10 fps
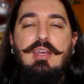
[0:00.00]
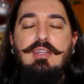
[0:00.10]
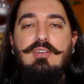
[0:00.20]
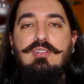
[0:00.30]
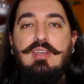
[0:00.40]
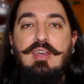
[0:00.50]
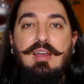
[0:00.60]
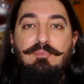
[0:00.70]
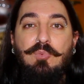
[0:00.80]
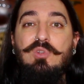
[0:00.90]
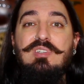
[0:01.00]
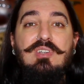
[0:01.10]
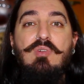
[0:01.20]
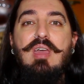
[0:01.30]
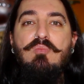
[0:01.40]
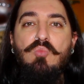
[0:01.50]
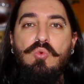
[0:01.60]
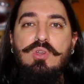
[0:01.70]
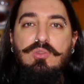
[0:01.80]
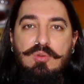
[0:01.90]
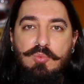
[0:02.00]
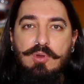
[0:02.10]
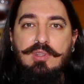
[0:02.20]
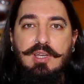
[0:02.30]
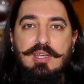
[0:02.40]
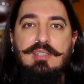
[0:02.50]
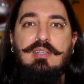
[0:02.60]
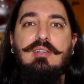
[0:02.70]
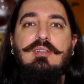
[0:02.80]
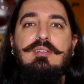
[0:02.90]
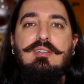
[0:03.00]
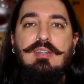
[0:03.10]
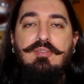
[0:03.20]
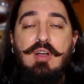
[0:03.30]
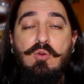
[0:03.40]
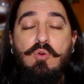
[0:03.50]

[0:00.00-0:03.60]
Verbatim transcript: Então, assim, a posição é muito importante. Você tem que ficar